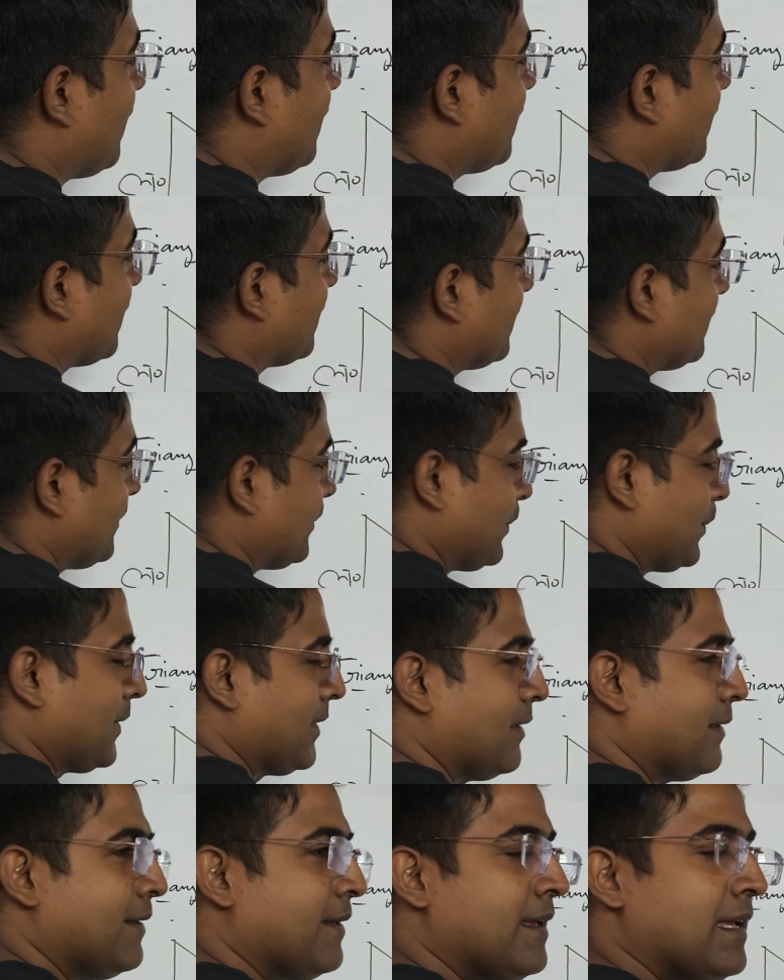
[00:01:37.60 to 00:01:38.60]
कर्ण
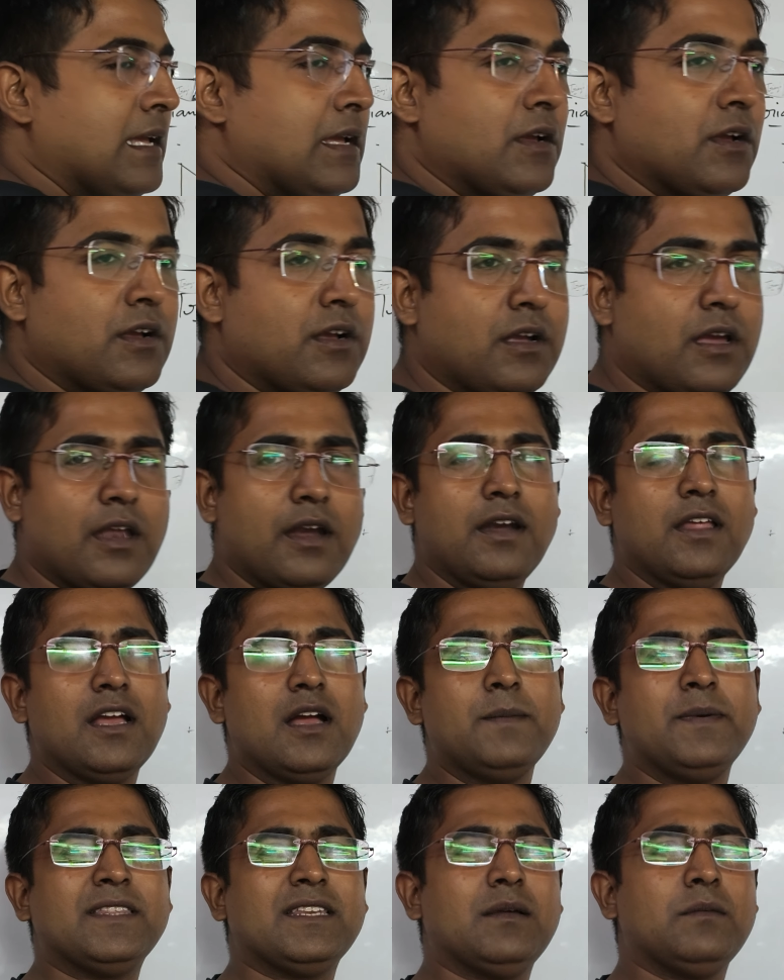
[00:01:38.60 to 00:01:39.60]
कर्ण
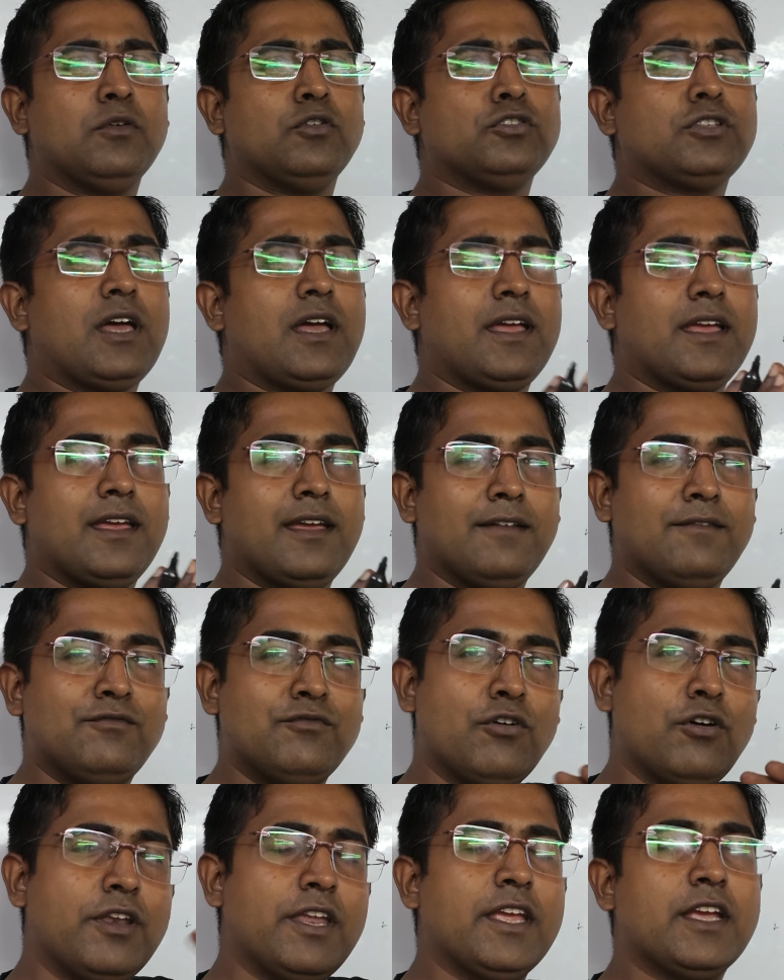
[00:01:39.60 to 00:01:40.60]
का मतलब होता है
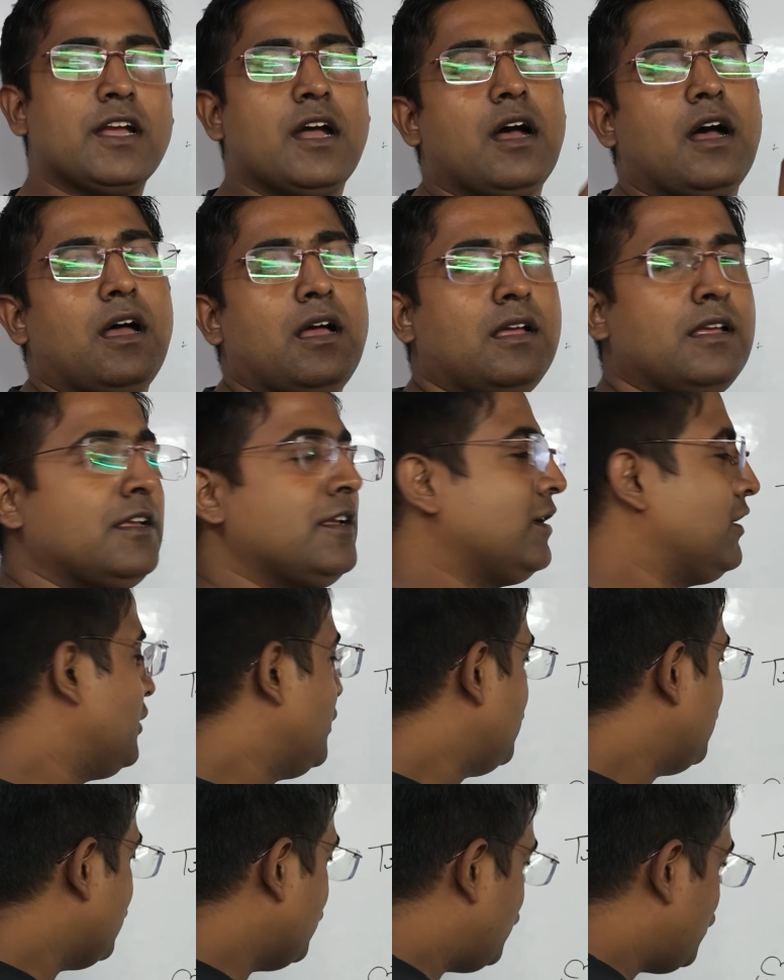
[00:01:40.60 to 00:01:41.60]
वो रेखा
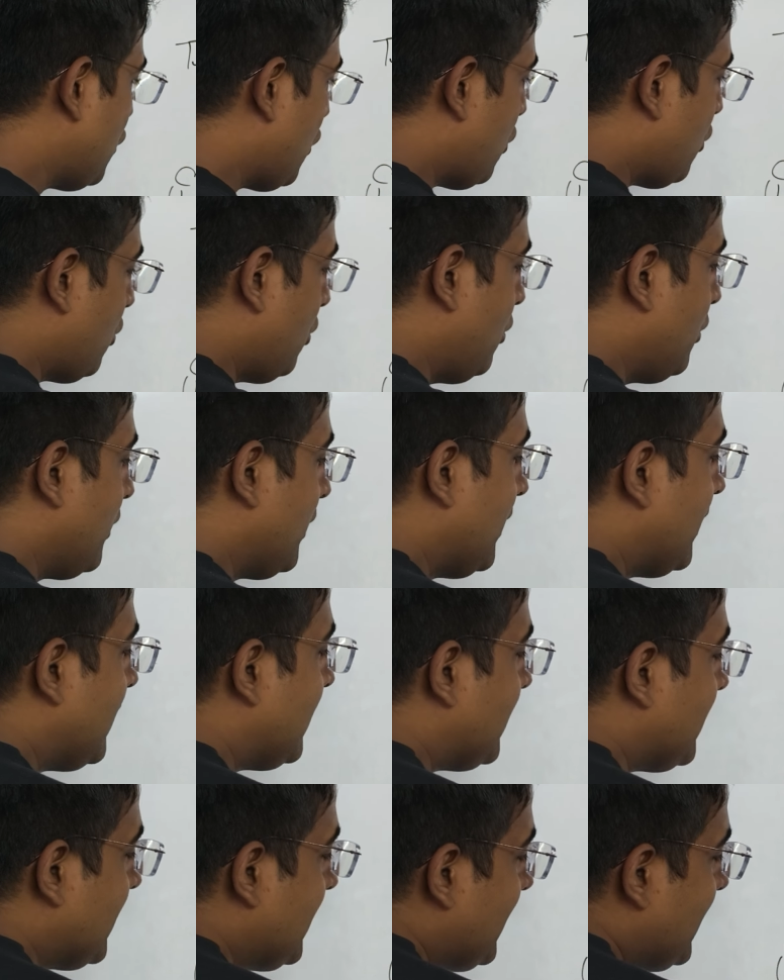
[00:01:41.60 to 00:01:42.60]
जो
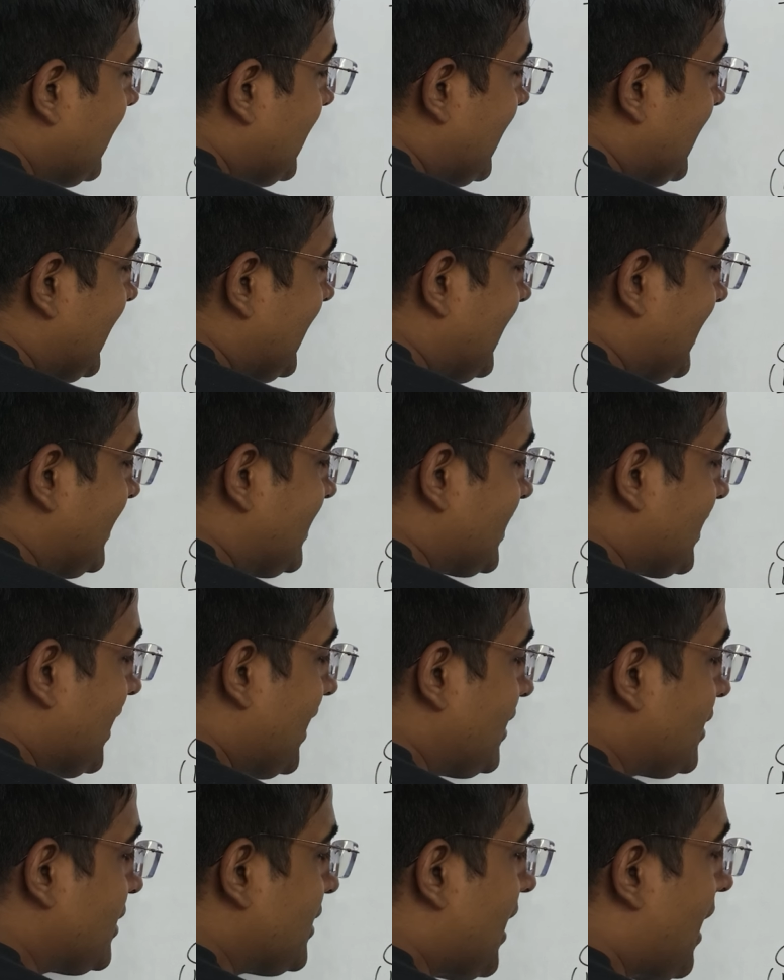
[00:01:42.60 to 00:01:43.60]

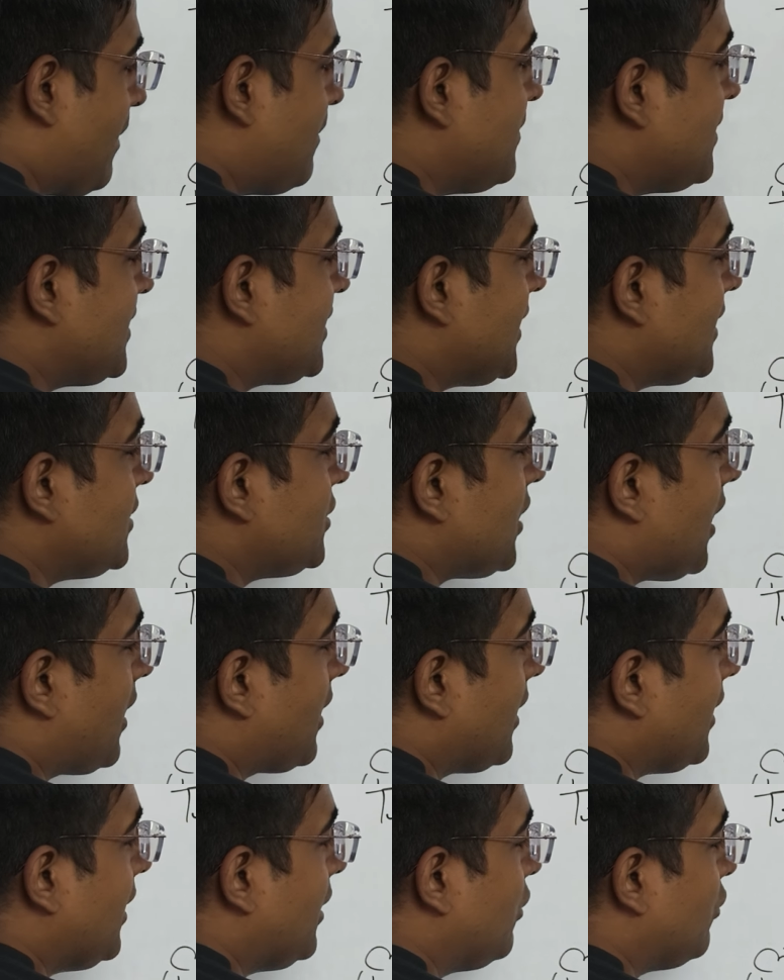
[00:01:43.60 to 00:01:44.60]
इसके सामने से जा
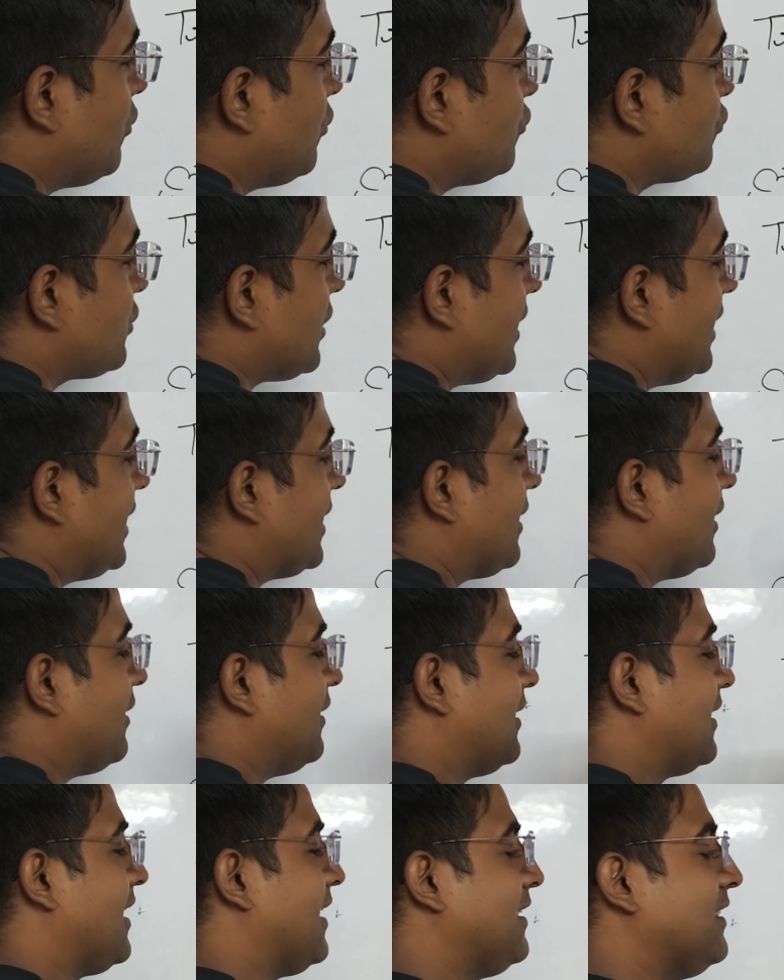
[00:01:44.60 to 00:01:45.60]
रही हो उसे ही
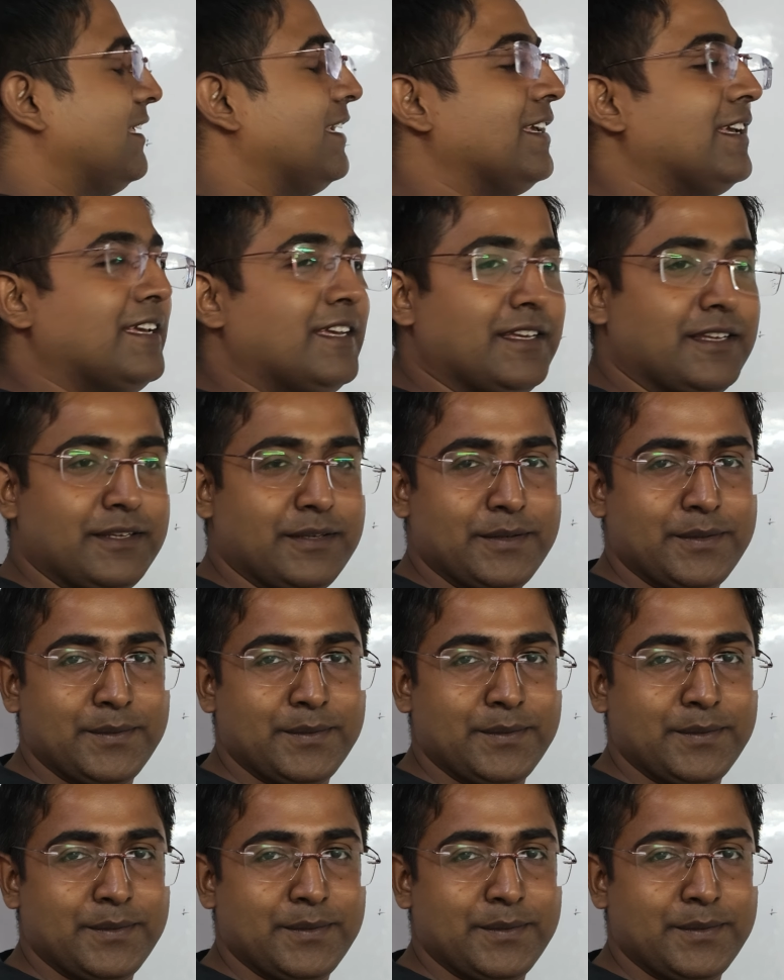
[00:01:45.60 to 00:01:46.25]
कर्ण कहते हैं